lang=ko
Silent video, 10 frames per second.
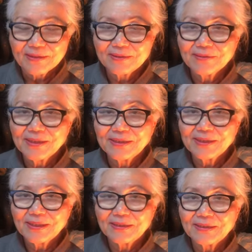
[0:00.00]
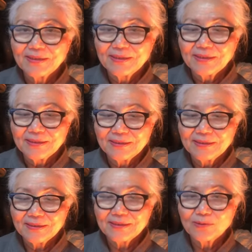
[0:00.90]
그런데 이제
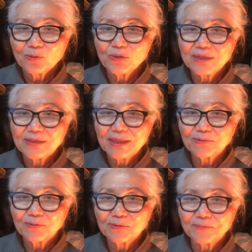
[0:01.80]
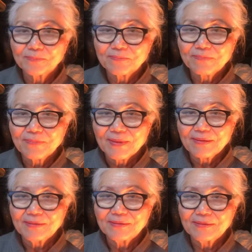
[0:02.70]
소식을 하고
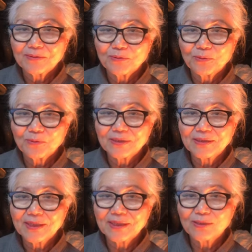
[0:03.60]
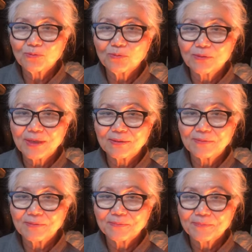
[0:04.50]
어, 또 적당한 운동을
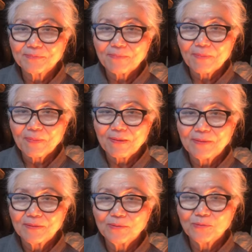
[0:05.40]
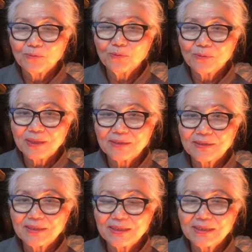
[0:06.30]
하고 어,
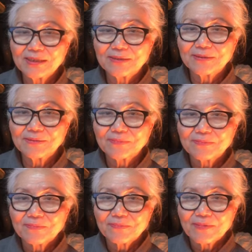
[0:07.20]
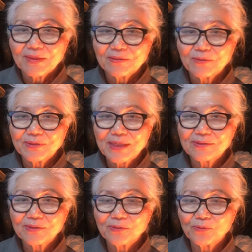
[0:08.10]
우유라든지 치즈 또
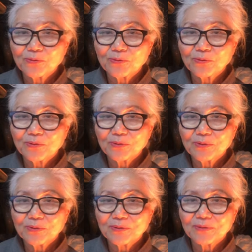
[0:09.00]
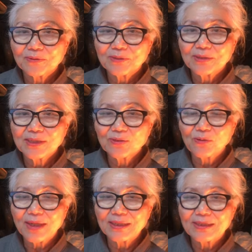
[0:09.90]
생선류 또 채소
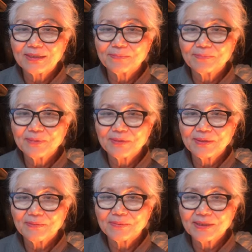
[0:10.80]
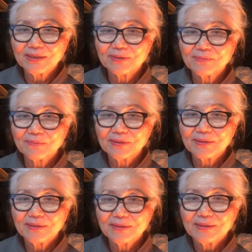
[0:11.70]
과일 에, 직접
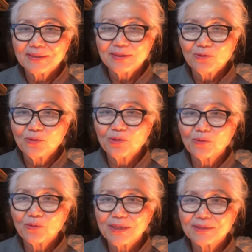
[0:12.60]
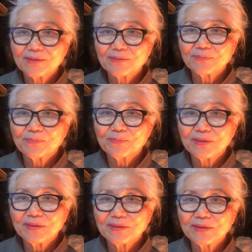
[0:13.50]
에, 유기농을 해서
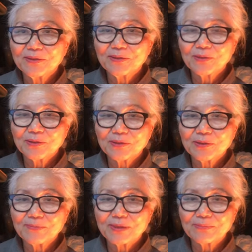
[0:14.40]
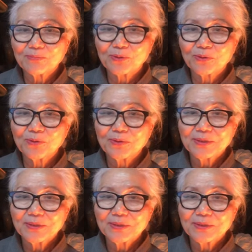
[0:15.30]
어, 이런 것들을 섭취함으로